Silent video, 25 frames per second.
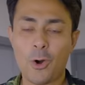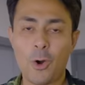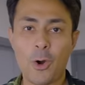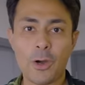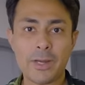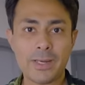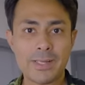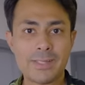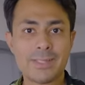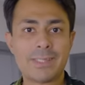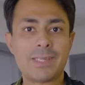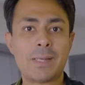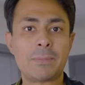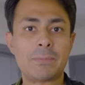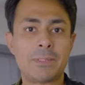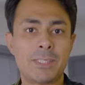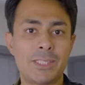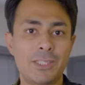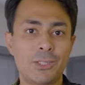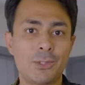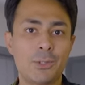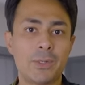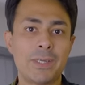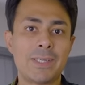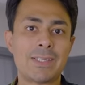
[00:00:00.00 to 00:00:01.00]
और इन सब
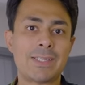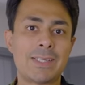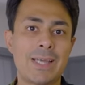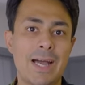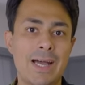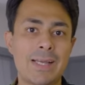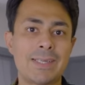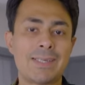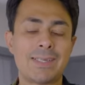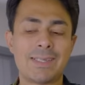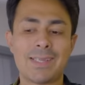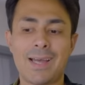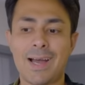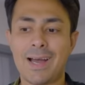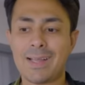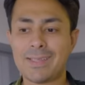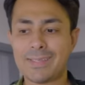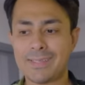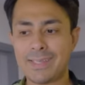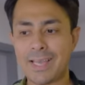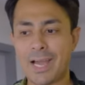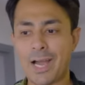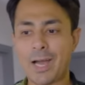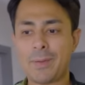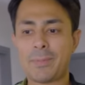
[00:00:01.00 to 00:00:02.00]
चीज़ों के साथ
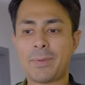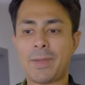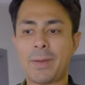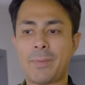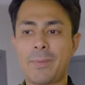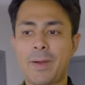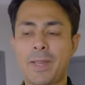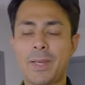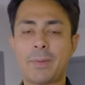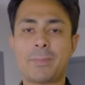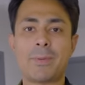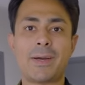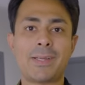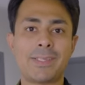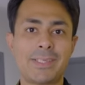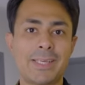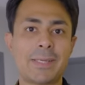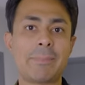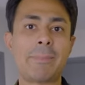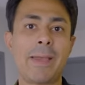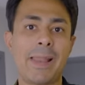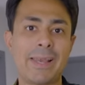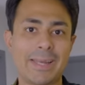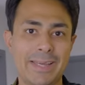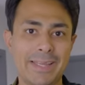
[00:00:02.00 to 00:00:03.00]
साथ यहाँ पे हमारे पास एक
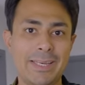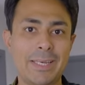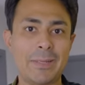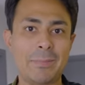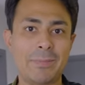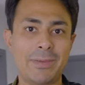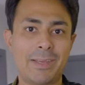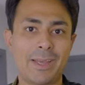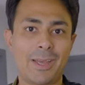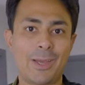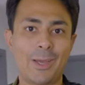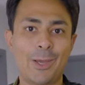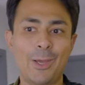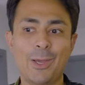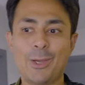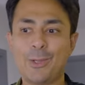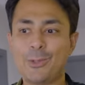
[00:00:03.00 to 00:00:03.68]
बैल्कनी भी है